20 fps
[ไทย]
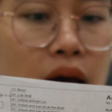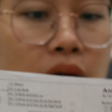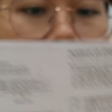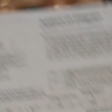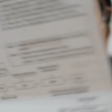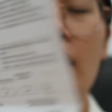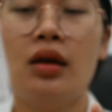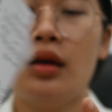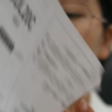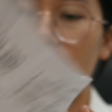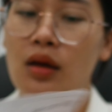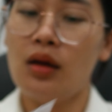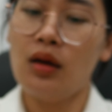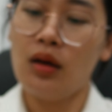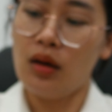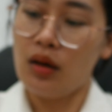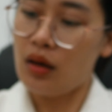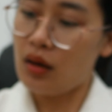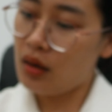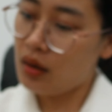คะ
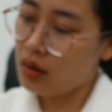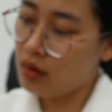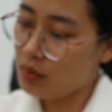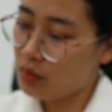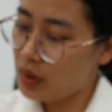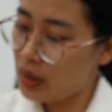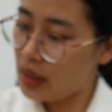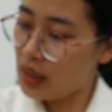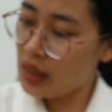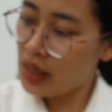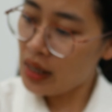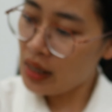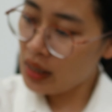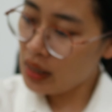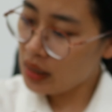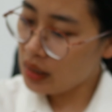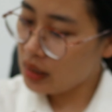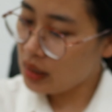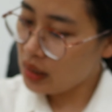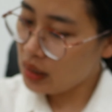ในหน้า
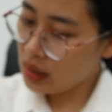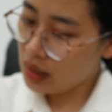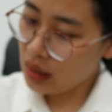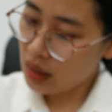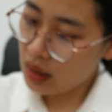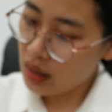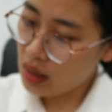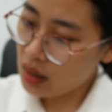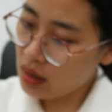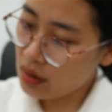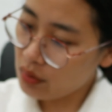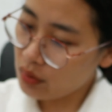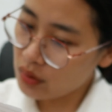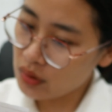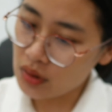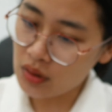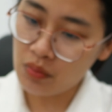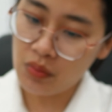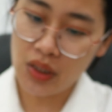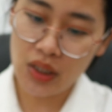นี้นะคะเขาก็
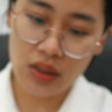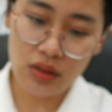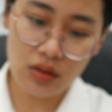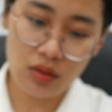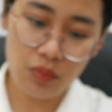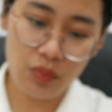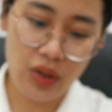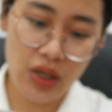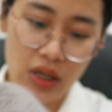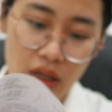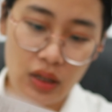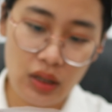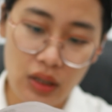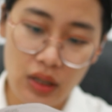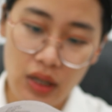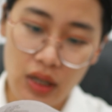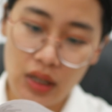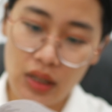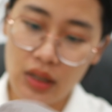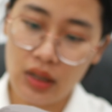จะมีสเปค
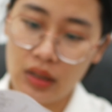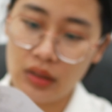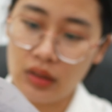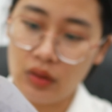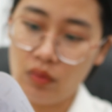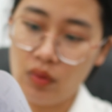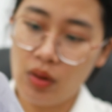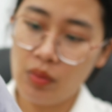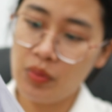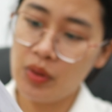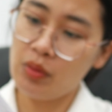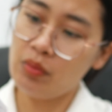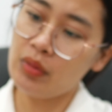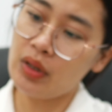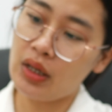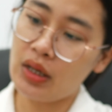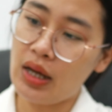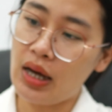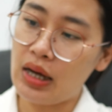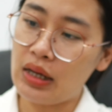ให้นะคะแต่ว่าพิมพ์
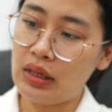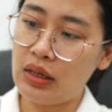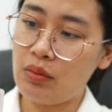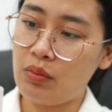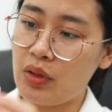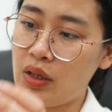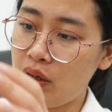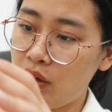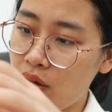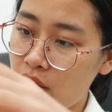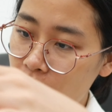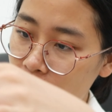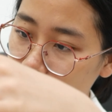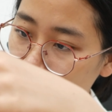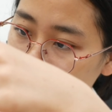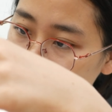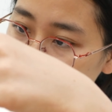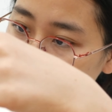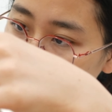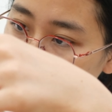กระดาษเนี่ยไม่ค่อยแบ
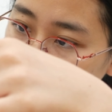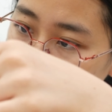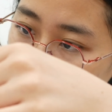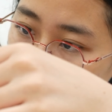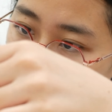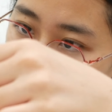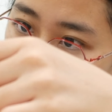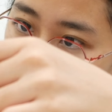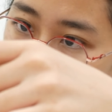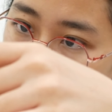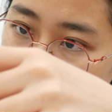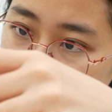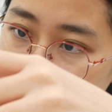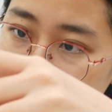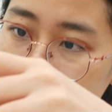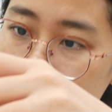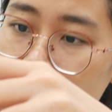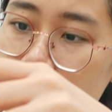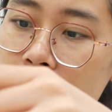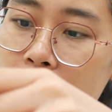บใส่ใจ
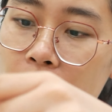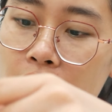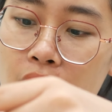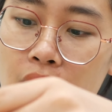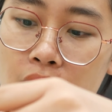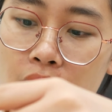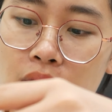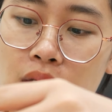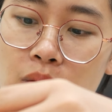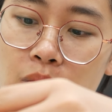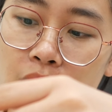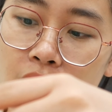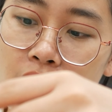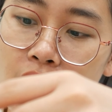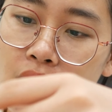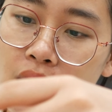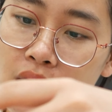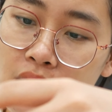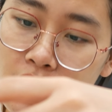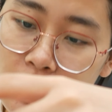เท่าไหร่นะคะ จะเป็นก
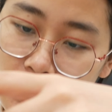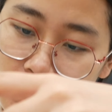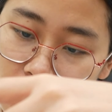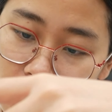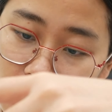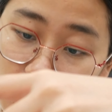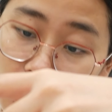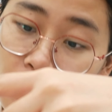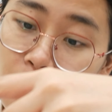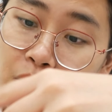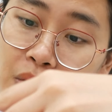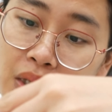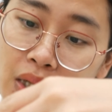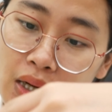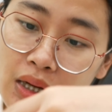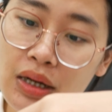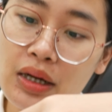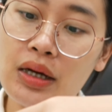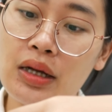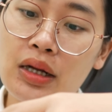ระดาษ A4 ธรรม
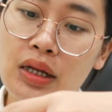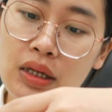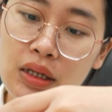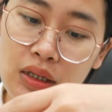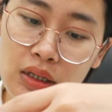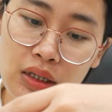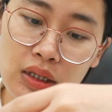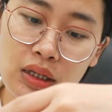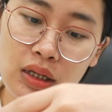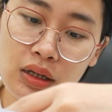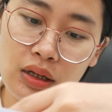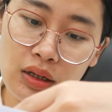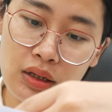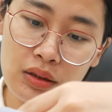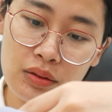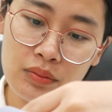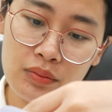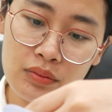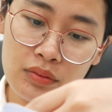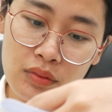ดาอะไรอย่างนี้นะคะ
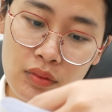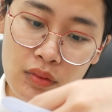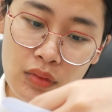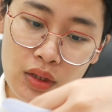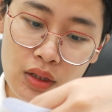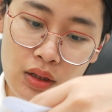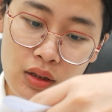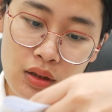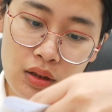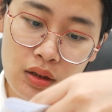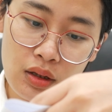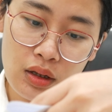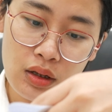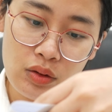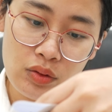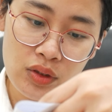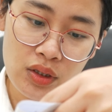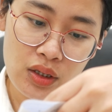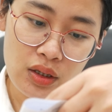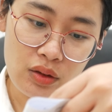เขา
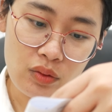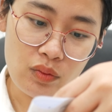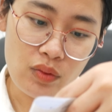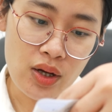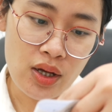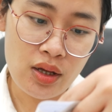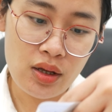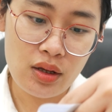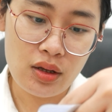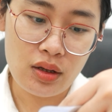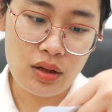เขียนว่า